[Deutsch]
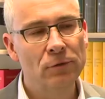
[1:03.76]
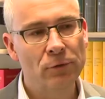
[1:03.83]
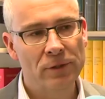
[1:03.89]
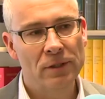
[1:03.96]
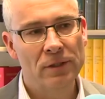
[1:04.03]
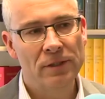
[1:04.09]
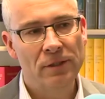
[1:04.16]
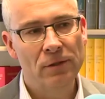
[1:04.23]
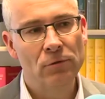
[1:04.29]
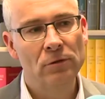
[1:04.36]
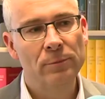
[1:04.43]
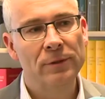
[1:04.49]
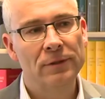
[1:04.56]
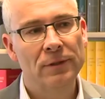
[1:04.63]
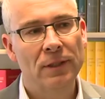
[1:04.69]
Die neue
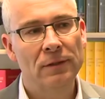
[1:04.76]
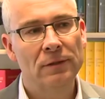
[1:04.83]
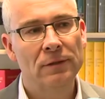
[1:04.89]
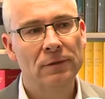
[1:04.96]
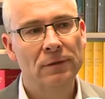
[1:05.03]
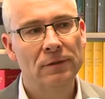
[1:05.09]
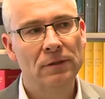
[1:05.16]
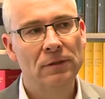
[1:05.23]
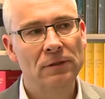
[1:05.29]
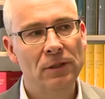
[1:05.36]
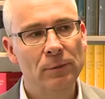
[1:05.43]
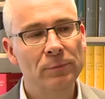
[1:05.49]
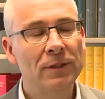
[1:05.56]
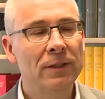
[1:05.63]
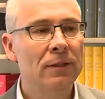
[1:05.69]
Regelung besagt, dass es in
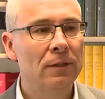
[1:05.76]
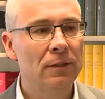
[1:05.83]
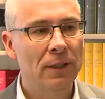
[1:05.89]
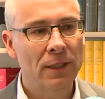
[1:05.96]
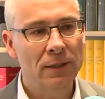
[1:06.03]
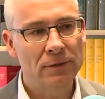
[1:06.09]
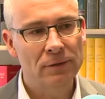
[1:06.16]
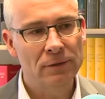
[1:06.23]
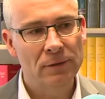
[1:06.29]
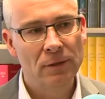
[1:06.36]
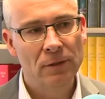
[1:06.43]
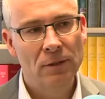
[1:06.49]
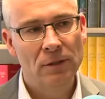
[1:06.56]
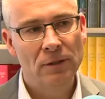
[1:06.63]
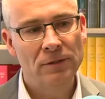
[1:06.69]
jedem Dekanat
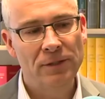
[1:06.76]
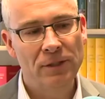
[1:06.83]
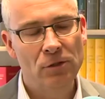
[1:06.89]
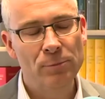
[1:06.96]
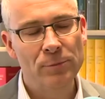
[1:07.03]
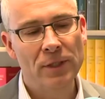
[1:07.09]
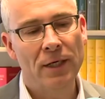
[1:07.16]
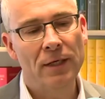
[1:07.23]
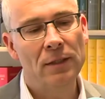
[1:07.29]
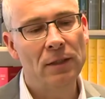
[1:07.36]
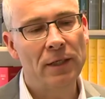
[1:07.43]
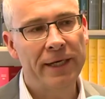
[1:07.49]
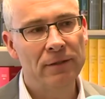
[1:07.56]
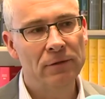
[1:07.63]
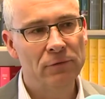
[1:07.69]
in jedem
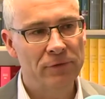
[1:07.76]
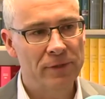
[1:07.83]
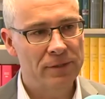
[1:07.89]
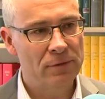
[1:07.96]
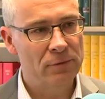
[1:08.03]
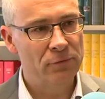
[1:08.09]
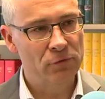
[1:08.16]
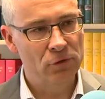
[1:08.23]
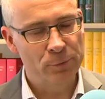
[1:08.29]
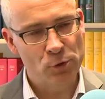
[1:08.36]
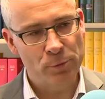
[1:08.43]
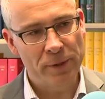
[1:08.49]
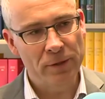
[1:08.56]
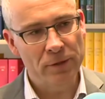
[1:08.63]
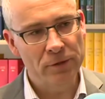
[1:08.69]
Jahr einen festen
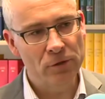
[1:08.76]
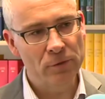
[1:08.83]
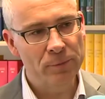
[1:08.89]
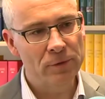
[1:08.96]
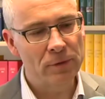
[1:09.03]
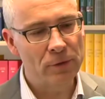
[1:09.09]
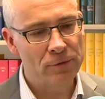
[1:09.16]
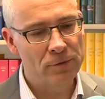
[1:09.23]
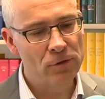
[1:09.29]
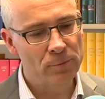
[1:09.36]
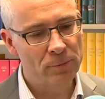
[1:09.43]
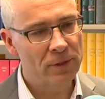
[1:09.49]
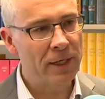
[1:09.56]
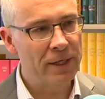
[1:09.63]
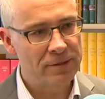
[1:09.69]
Firmspender gibt aus
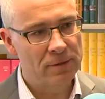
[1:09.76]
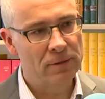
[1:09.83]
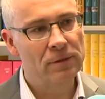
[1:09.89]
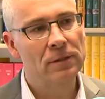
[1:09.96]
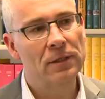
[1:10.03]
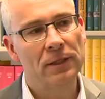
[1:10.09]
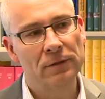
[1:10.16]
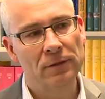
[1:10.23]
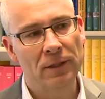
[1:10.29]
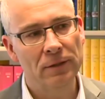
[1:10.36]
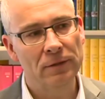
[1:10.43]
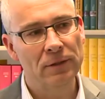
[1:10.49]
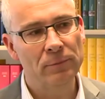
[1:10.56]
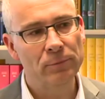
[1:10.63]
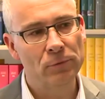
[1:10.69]
diesem Kreis, den ich gerade
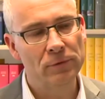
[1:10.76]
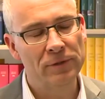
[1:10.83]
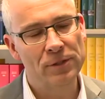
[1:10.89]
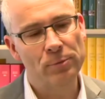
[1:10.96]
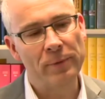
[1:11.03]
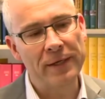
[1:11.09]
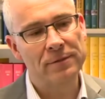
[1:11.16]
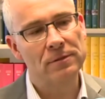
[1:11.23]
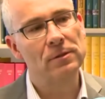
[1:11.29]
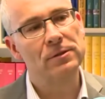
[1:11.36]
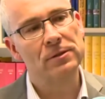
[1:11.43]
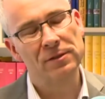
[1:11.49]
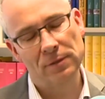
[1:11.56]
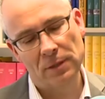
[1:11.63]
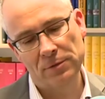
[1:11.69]
genannt habe, und es
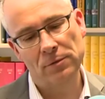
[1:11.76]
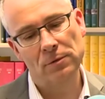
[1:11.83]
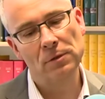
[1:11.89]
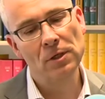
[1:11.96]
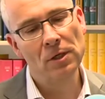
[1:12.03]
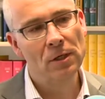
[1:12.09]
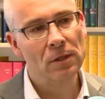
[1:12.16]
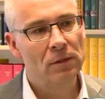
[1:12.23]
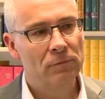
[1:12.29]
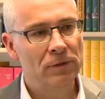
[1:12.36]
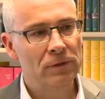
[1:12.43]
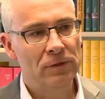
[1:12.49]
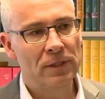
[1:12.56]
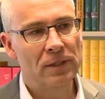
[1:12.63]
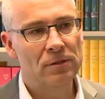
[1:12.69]
wechselt. Also
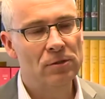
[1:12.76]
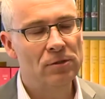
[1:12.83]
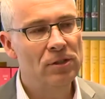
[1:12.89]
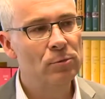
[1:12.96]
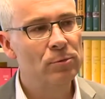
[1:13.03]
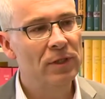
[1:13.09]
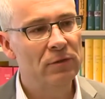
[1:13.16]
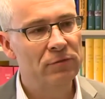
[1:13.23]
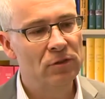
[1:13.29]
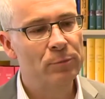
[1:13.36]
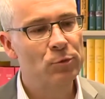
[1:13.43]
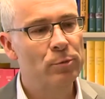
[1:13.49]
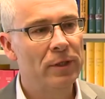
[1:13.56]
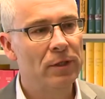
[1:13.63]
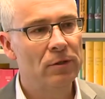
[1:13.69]
wenn ich jetzt in diesem Jahr
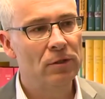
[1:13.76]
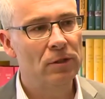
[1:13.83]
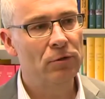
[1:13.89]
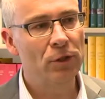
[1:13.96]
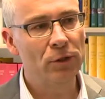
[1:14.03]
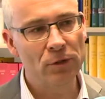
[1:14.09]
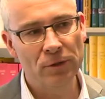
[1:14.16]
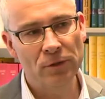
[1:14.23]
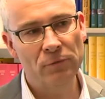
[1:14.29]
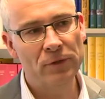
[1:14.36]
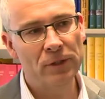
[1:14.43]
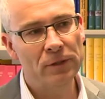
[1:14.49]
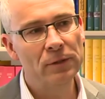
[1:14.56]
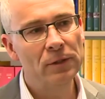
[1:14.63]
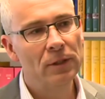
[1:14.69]
Firmspender in Nördlingen
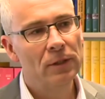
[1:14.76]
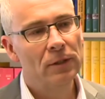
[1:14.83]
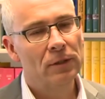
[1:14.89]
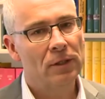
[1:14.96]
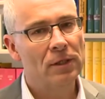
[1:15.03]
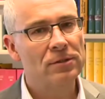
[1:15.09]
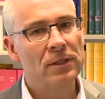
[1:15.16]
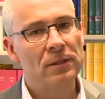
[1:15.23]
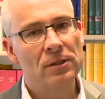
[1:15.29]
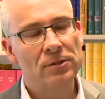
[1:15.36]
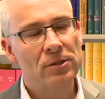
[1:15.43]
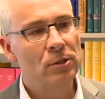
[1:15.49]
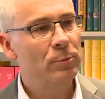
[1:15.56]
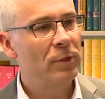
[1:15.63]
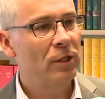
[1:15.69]
wäre, kann sein,
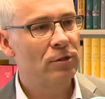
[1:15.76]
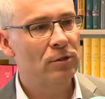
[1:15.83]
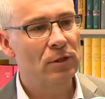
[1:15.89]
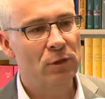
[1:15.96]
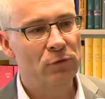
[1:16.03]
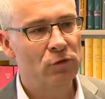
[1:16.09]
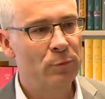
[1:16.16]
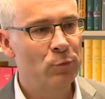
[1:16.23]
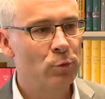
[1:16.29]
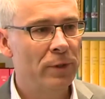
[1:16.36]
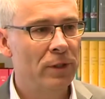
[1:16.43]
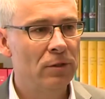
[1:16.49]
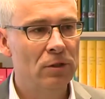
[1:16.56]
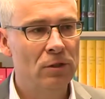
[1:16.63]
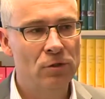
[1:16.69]
dass ich im nächsten Jahr
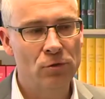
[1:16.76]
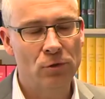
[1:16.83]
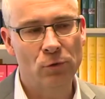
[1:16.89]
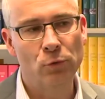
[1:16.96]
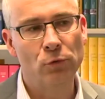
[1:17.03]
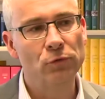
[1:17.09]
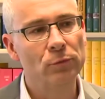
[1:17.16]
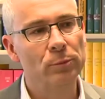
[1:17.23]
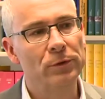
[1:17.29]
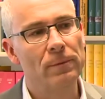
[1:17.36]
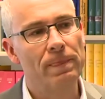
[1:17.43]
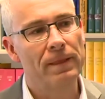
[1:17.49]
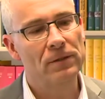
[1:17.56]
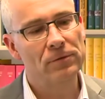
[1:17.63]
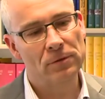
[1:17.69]
Firmenspender in Sonthofen
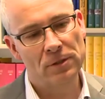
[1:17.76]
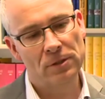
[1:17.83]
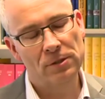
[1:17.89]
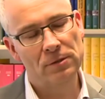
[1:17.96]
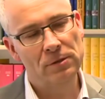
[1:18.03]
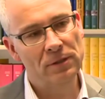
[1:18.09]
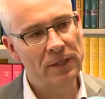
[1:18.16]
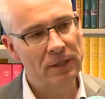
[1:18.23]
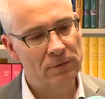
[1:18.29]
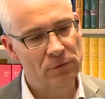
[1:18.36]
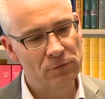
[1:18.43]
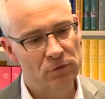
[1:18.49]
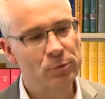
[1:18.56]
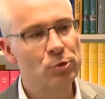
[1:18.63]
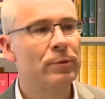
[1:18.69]
bin. Also das, die,
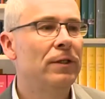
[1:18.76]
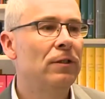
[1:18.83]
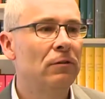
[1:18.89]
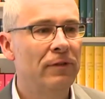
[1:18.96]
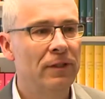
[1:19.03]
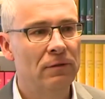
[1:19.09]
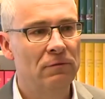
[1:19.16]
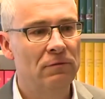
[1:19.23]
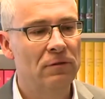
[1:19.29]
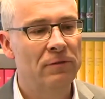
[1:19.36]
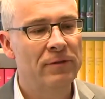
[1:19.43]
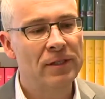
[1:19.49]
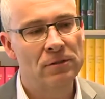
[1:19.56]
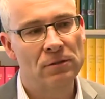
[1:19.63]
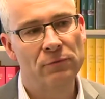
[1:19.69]
die Firmenspender
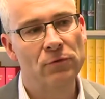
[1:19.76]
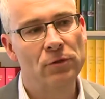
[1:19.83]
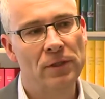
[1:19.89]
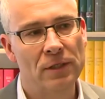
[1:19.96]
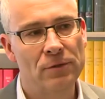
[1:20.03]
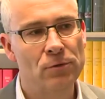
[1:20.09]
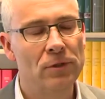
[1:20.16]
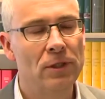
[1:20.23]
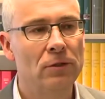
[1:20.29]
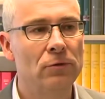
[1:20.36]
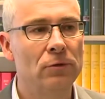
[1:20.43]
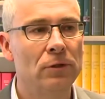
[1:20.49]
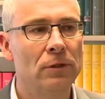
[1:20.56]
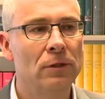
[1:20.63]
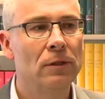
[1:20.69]
wechseln von Jahr zu Jahr
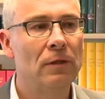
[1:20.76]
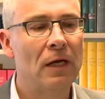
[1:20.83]
durch.